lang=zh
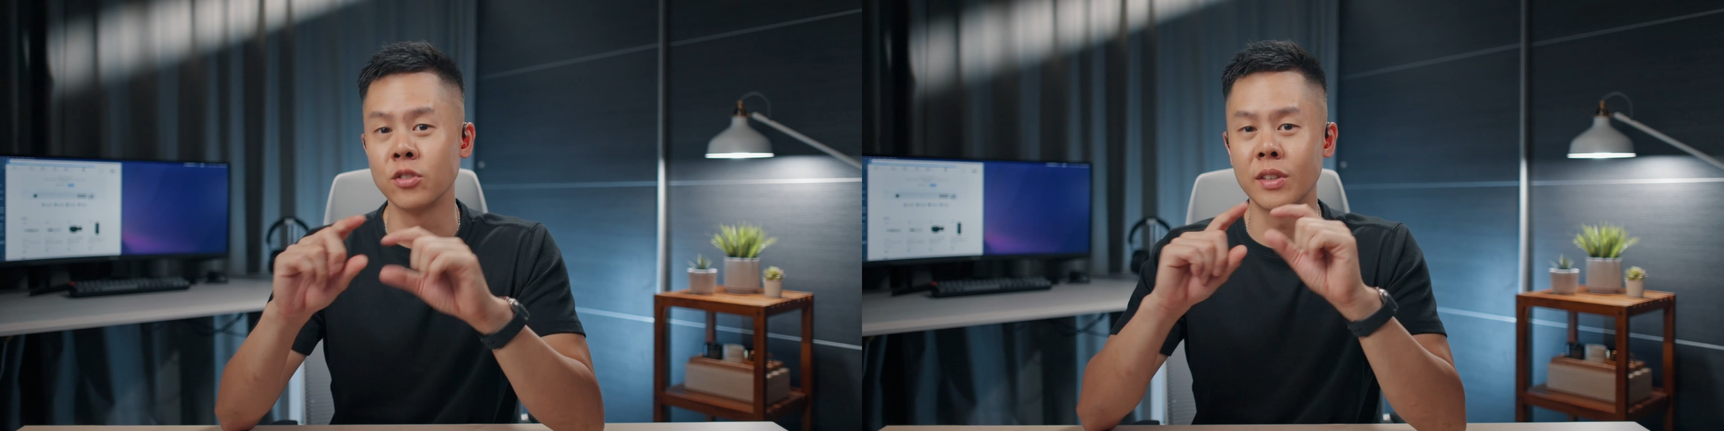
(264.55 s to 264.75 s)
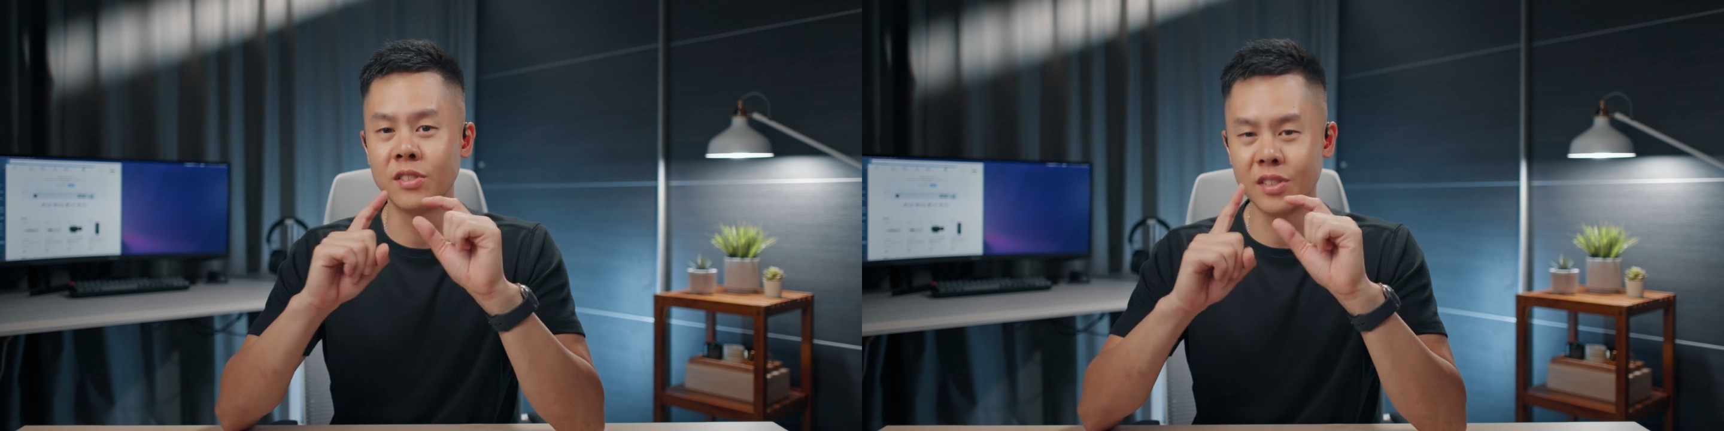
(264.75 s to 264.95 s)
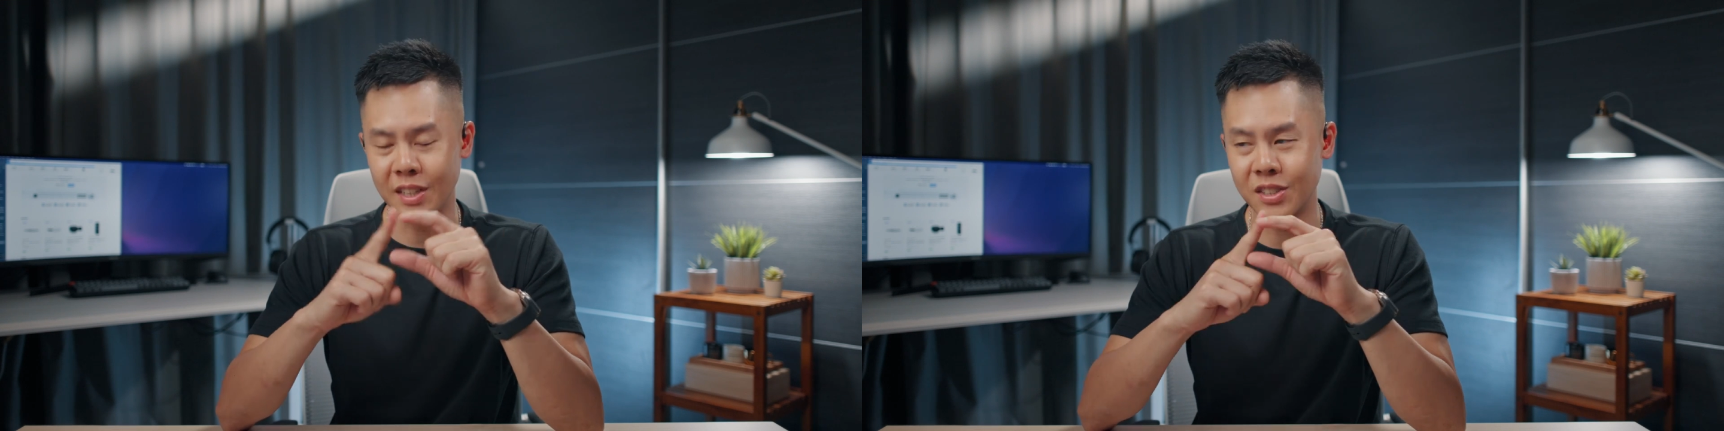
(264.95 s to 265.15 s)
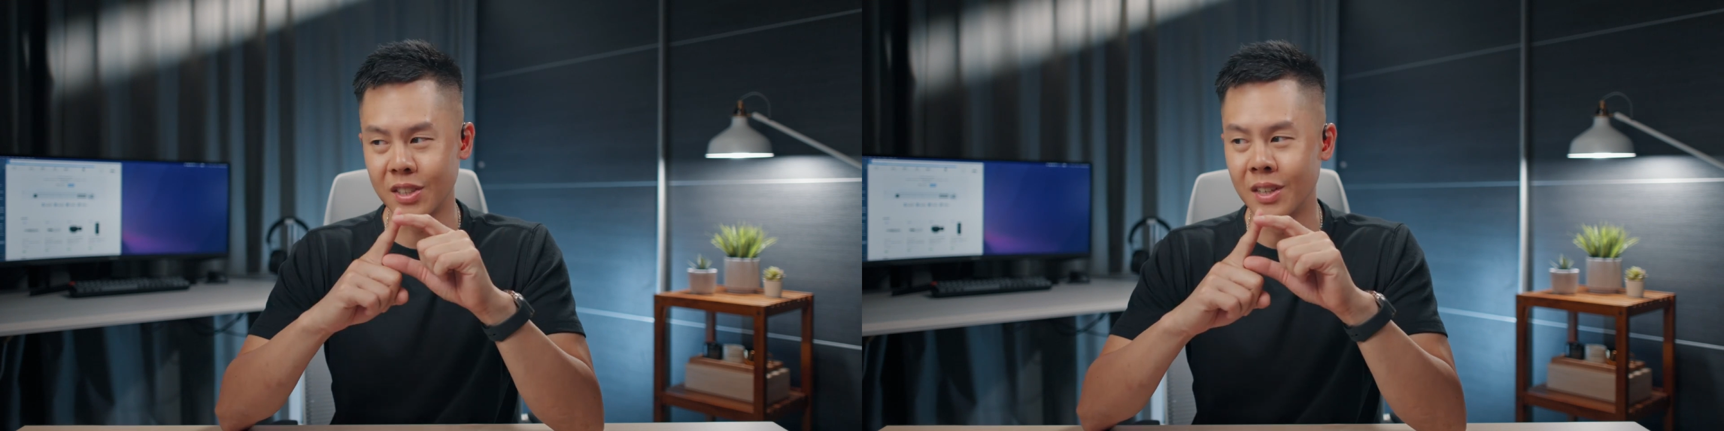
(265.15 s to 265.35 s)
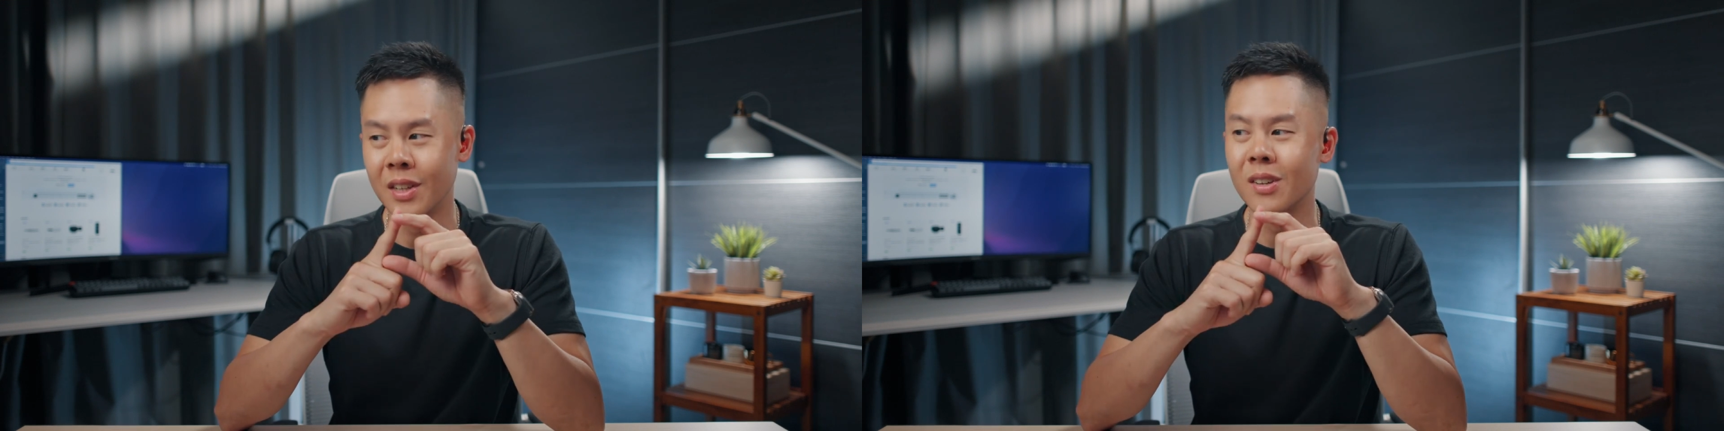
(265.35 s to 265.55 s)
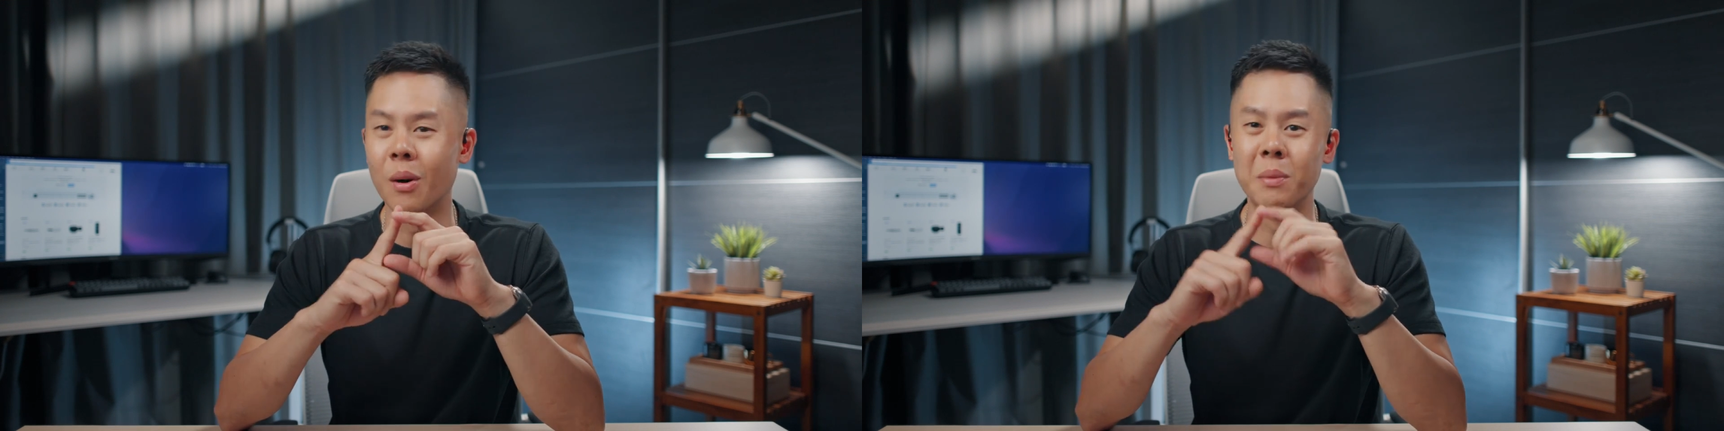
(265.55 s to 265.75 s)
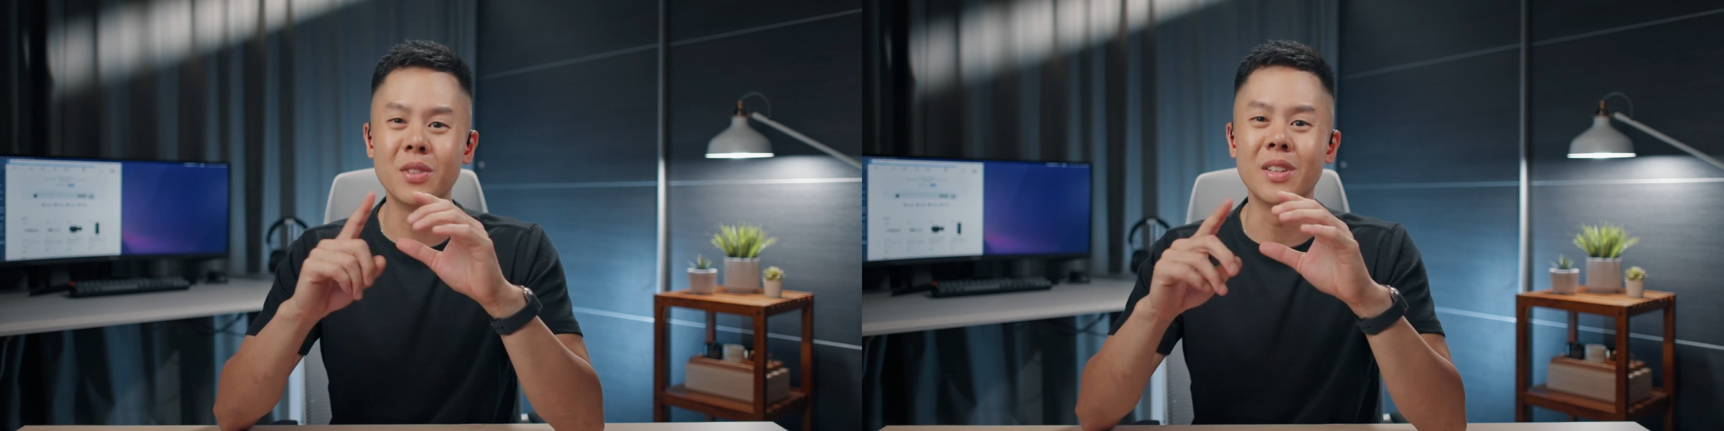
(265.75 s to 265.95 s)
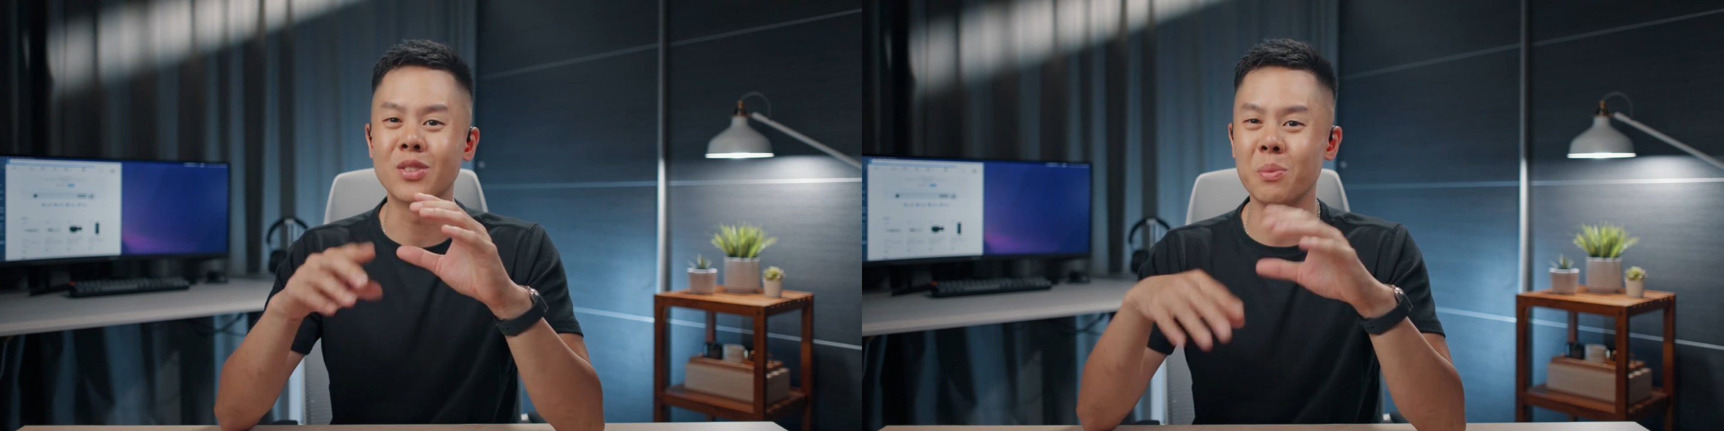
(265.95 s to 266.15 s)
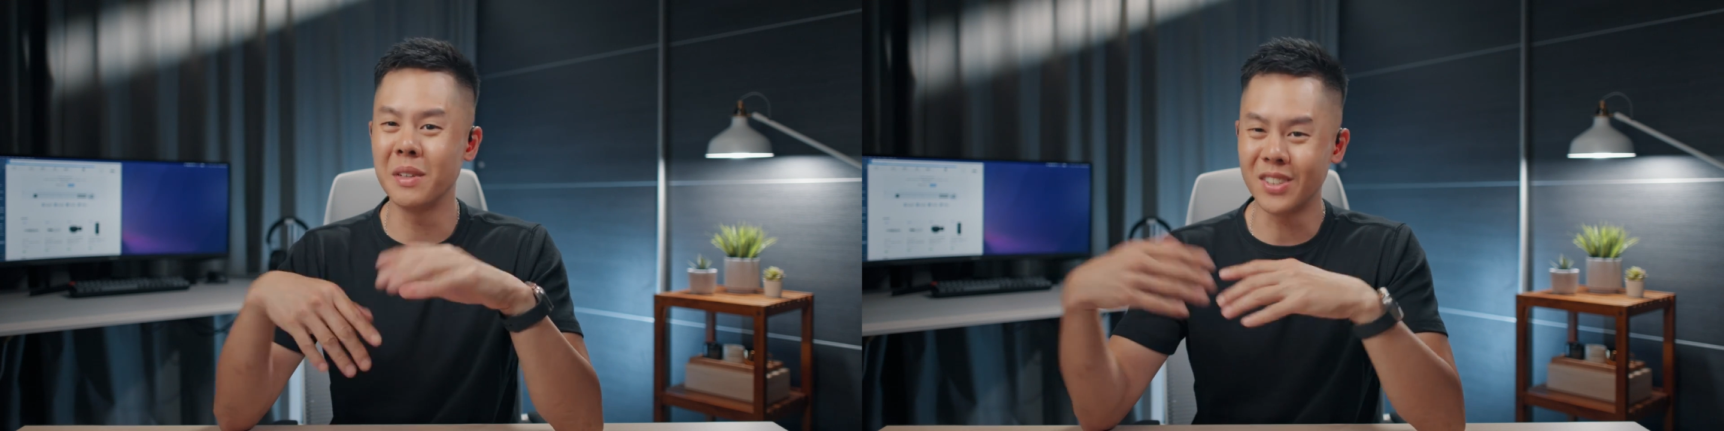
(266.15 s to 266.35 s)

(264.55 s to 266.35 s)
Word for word: 所以这一次我们就也顺便